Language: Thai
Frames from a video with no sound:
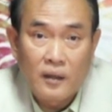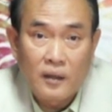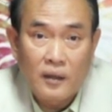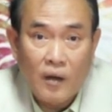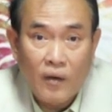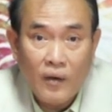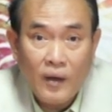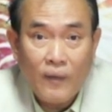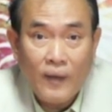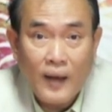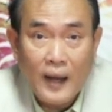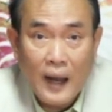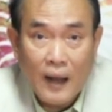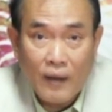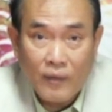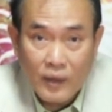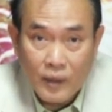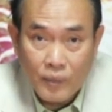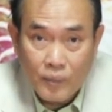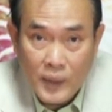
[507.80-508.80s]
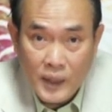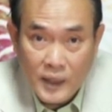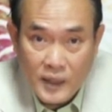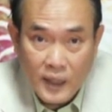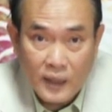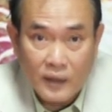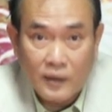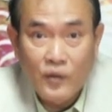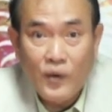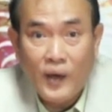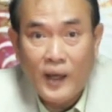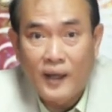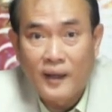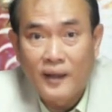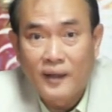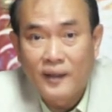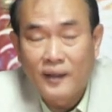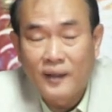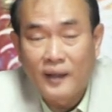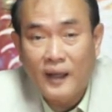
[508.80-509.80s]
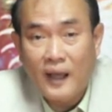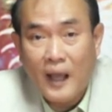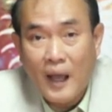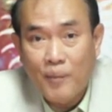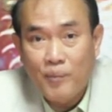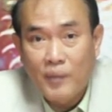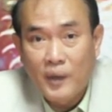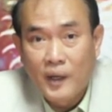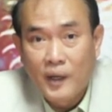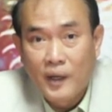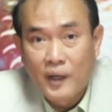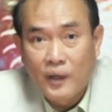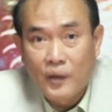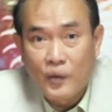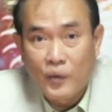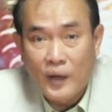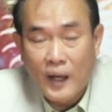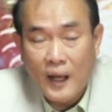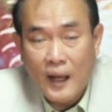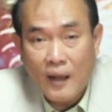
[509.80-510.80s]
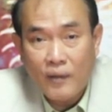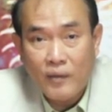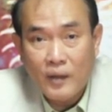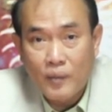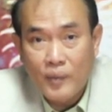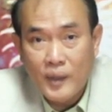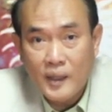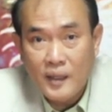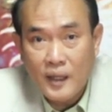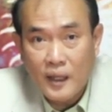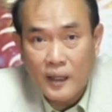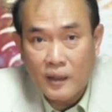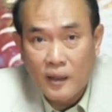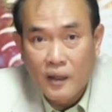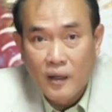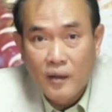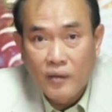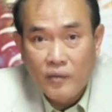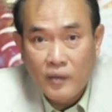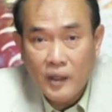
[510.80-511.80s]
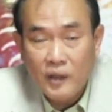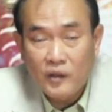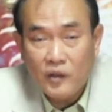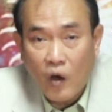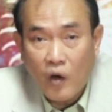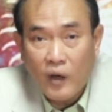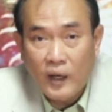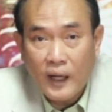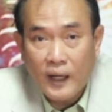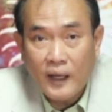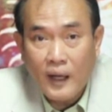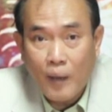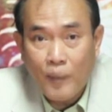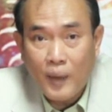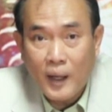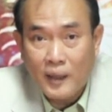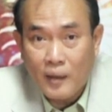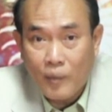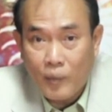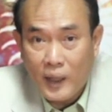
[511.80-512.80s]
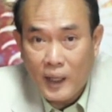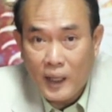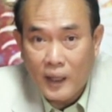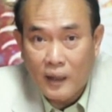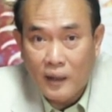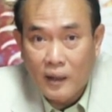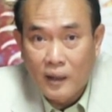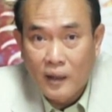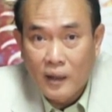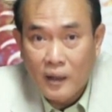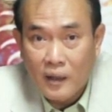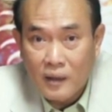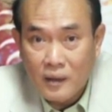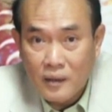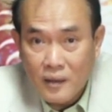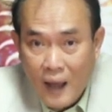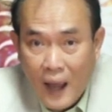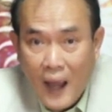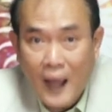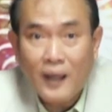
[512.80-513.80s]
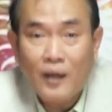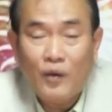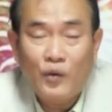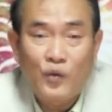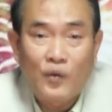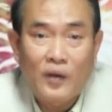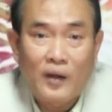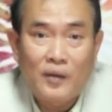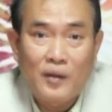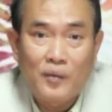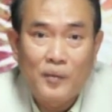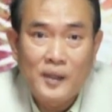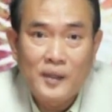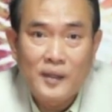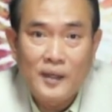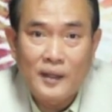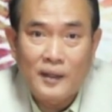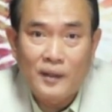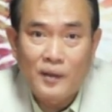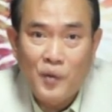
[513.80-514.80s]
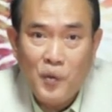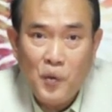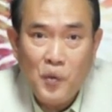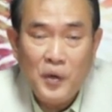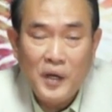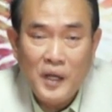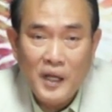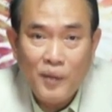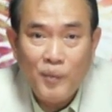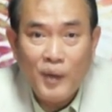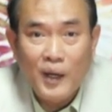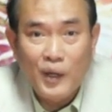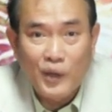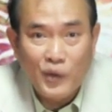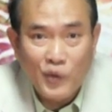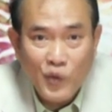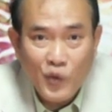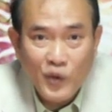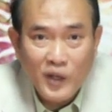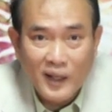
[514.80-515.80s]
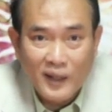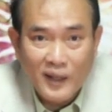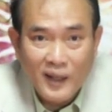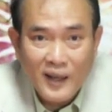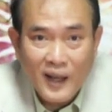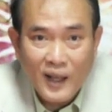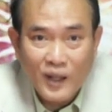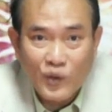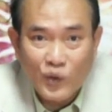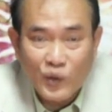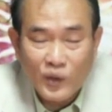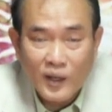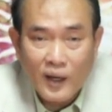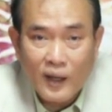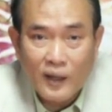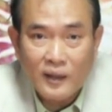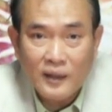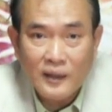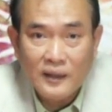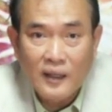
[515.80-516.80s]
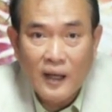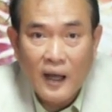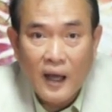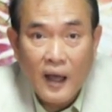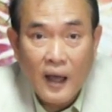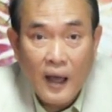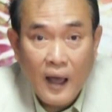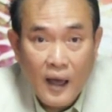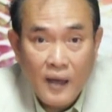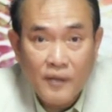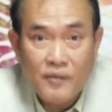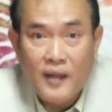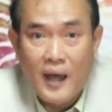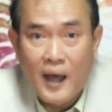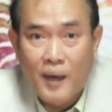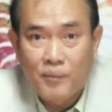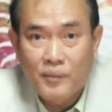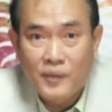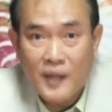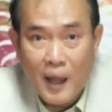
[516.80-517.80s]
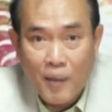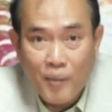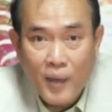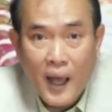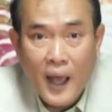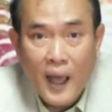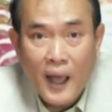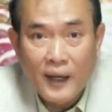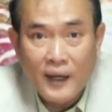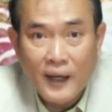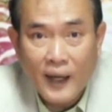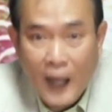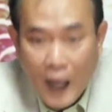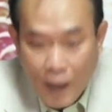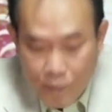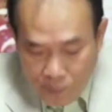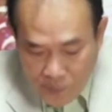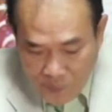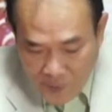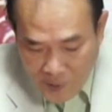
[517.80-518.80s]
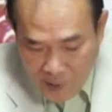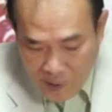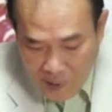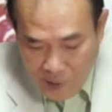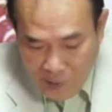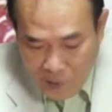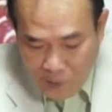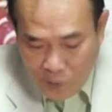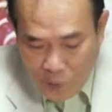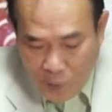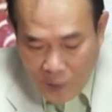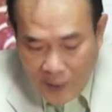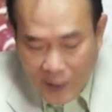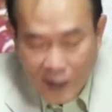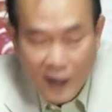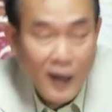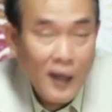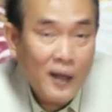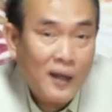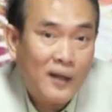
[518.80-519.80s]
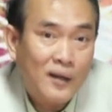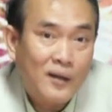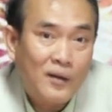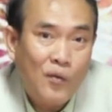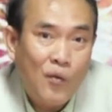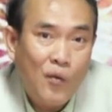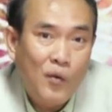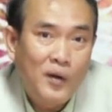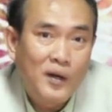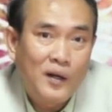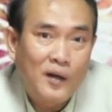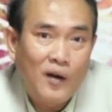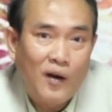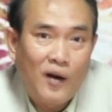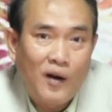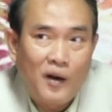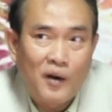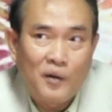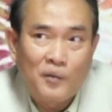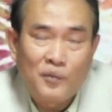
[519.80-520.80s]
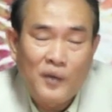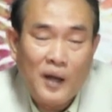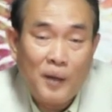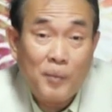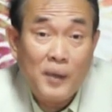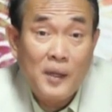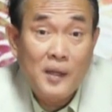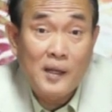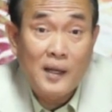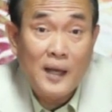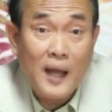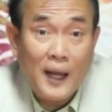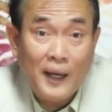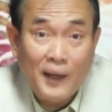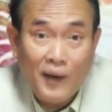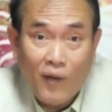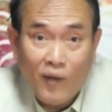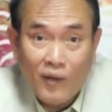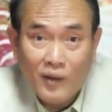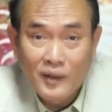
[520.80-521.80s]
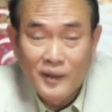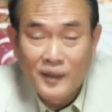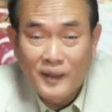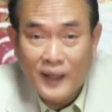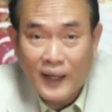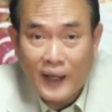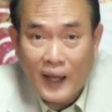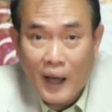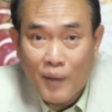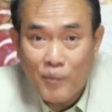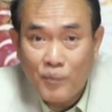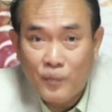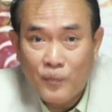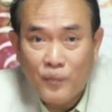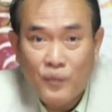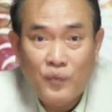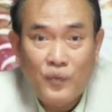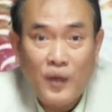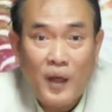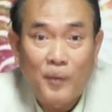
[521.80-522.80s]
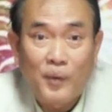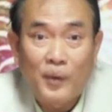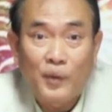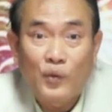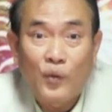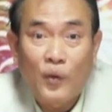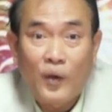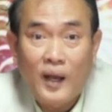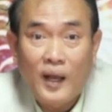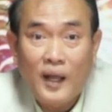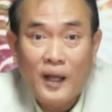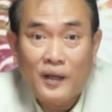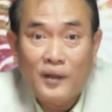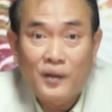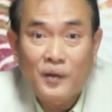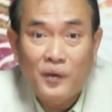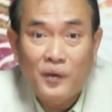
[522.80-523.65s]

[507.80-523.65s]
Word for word: เขาเรียกว่าราศีพิจิกด้วยนะครับอยู่ในราศีพิจิก ซึ่งตอนนี้ดาวพฤหัสบดีย้ายเข้าสู่ราศีพิจิก คู่นี้เป็นอีกคู่หนึ่งที่น่าสนใจคือ5 3 3 5นะครับส่วนในเลขคู่หนึ่งก็รักพี่เสียใจน้องนะครับใส่เป็นตัวเลข